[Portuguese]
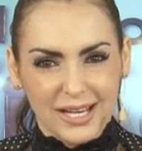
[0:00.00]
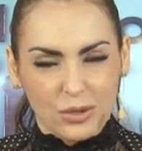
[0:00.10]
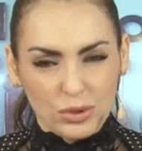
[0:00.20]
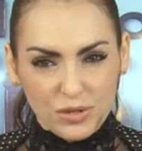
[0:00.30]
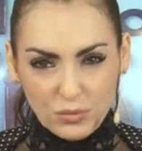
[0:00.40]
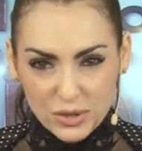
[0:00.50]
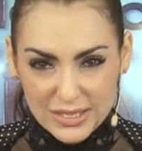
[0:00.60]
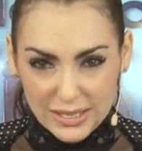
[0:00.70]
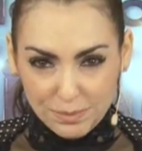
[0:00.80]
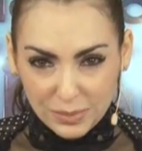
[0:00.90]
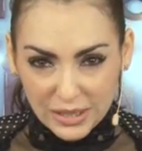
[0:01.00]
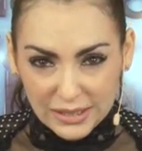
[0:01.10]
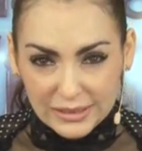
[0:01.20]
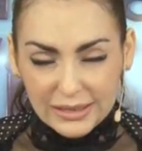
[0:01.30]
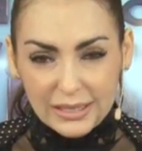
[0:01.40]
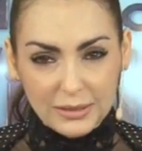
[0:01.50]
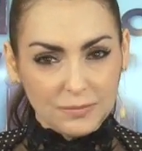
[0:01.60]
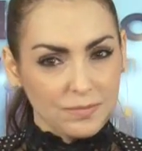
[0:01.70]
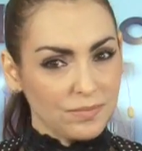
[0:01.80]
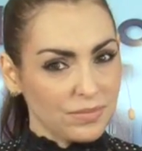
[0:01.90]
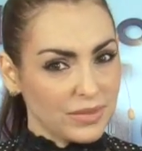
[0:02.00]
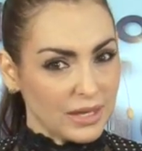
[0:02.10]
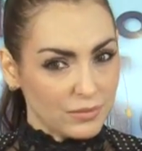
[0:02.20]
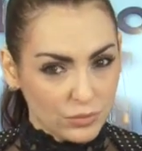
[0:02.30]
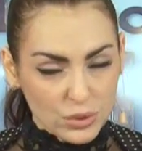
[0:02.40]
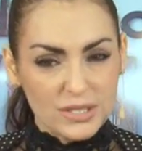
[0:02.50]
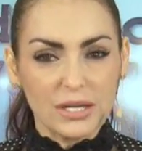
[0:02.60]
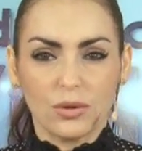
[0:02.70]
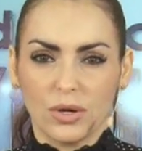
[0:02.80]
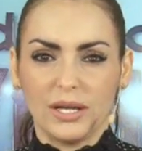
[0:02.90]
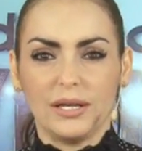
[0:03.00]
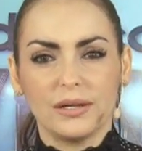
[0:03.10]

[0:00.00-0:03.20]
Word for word: O que você planta, você colhe.